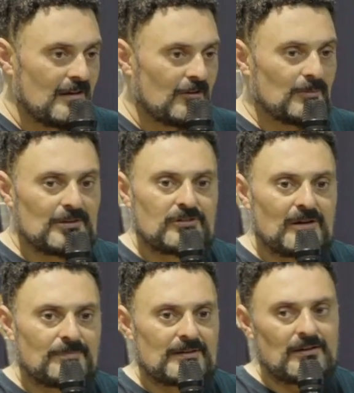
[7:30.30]
Como não
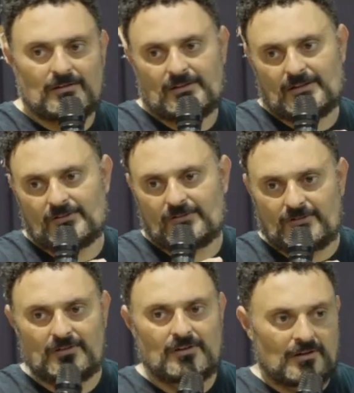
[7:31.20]
tinha pai? Não,
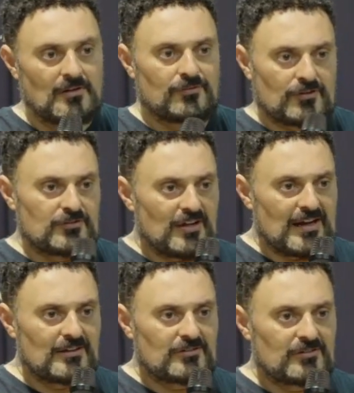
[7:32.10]
queridos, foram
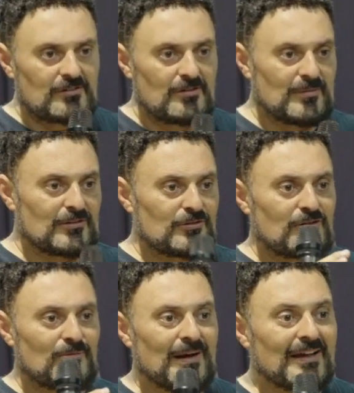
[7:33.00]
gerados, mas não
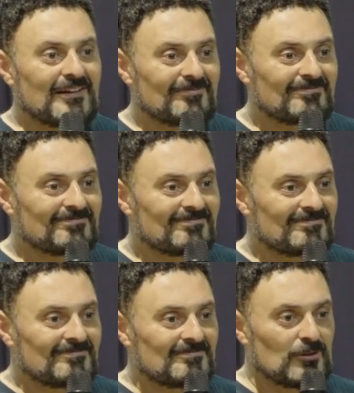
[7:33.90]
tinham pai.
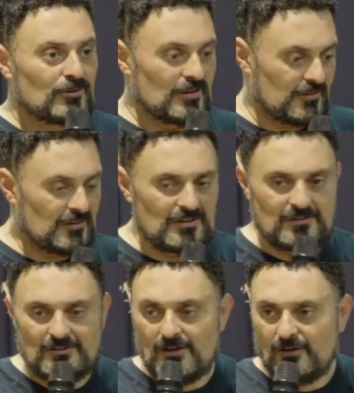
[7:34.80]
Não
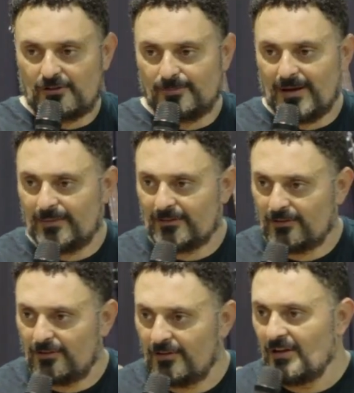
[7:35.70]
conheciam, outro pai
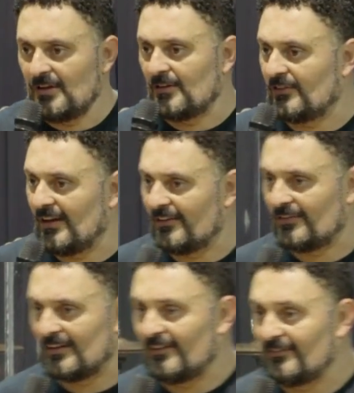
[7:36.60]
abandonou, não se
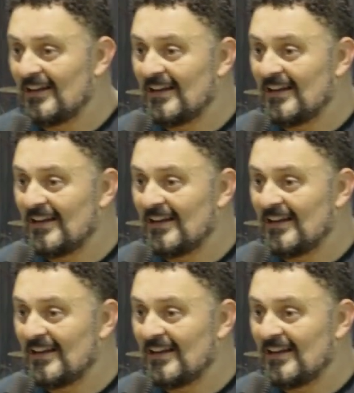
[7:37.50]
relacionavam.